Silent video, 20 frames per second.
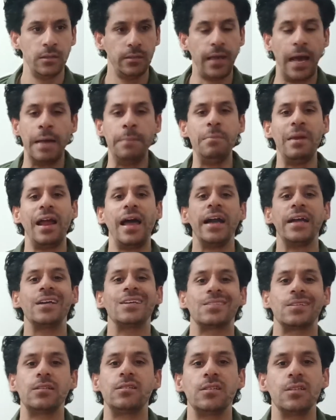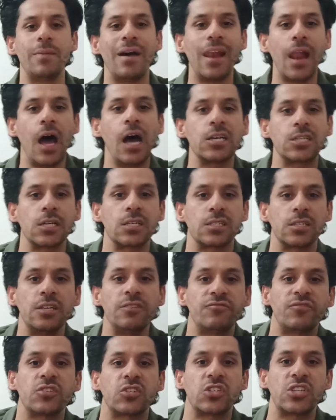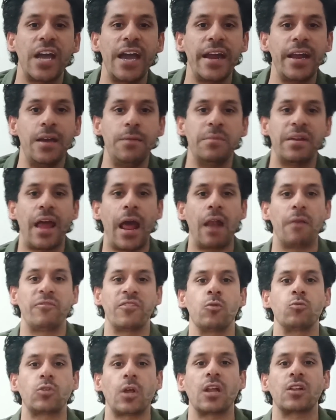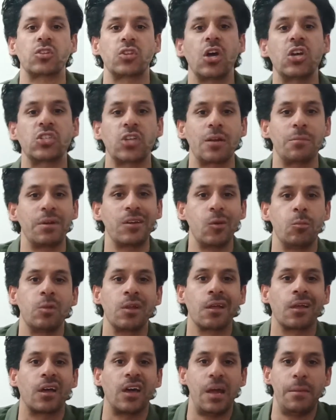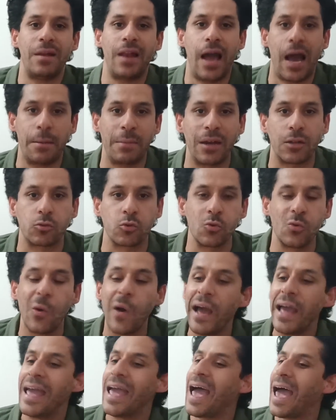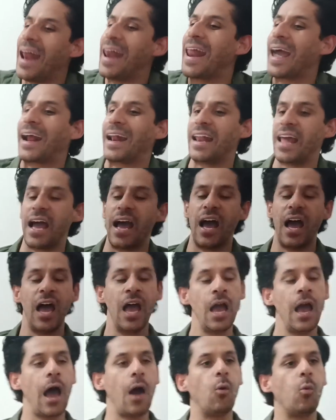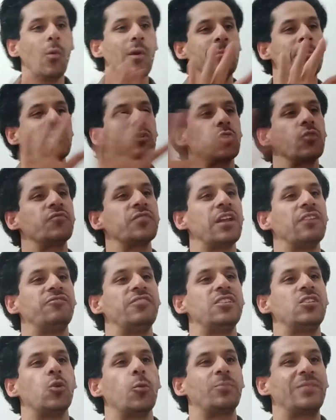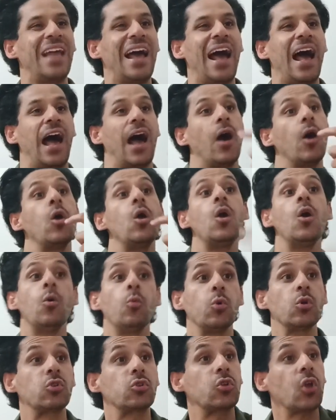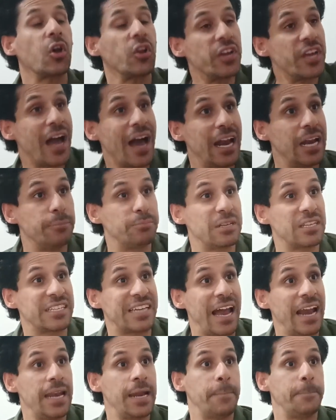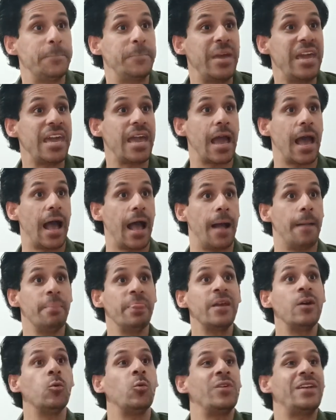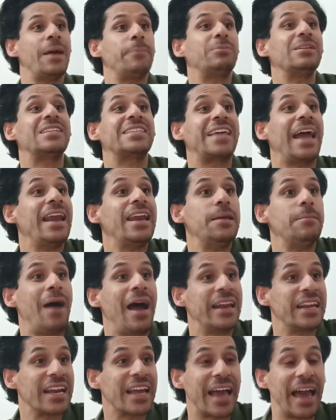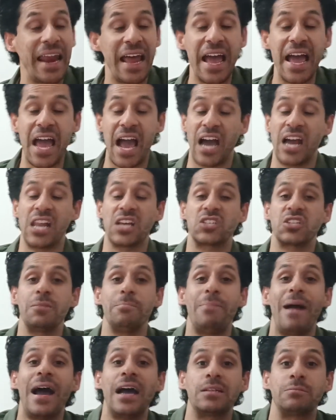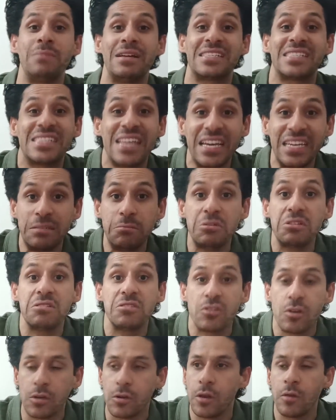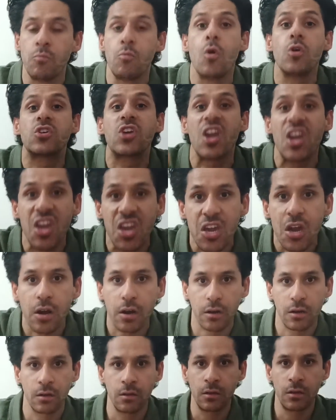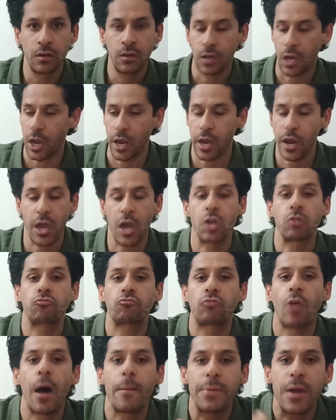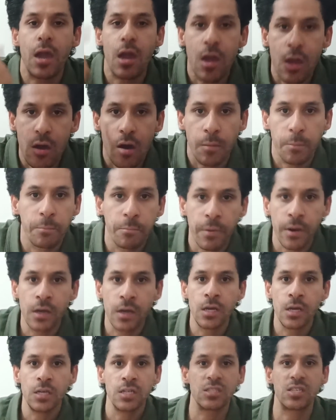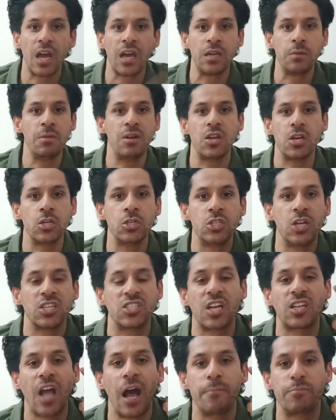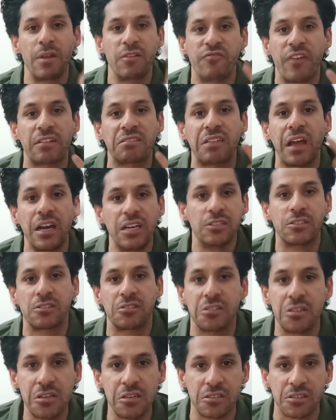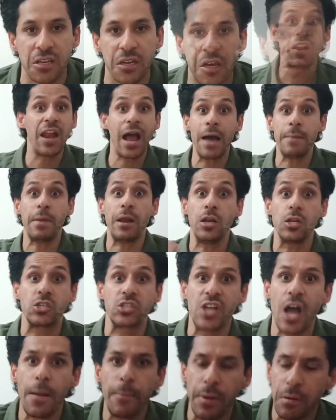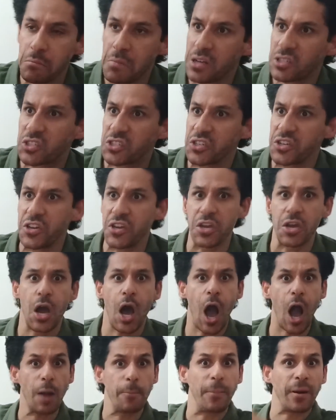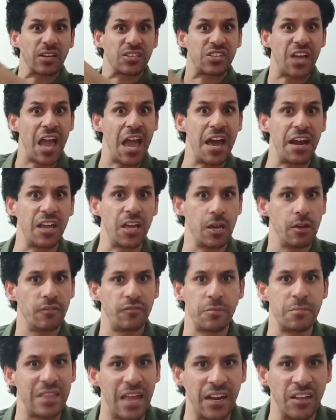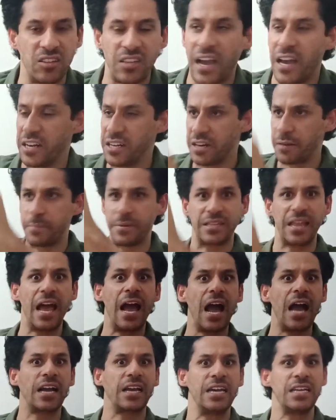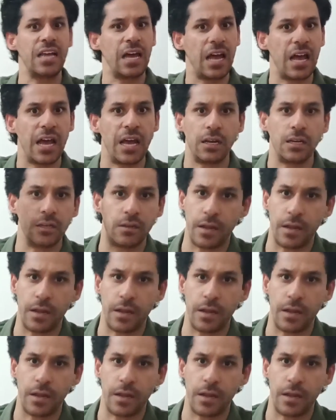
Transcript: يا عم الحاج الست دي بقى لها 10 سنين في الشارع من 2013 من يوم الانقلاب اللي عملتوه قال لك لا اول ما شفنا الفيديو بتاعها والطريقه اللي بتتكلم بيها وانها بتتكلم عن الغلاء علشان بعد ما الزعيم المشير الطبيب زعيم الانجازات عبد الفتاح السيسي اللي عمل للشعب المصري اكبر ساري في ميدان التحرير بتاعه كده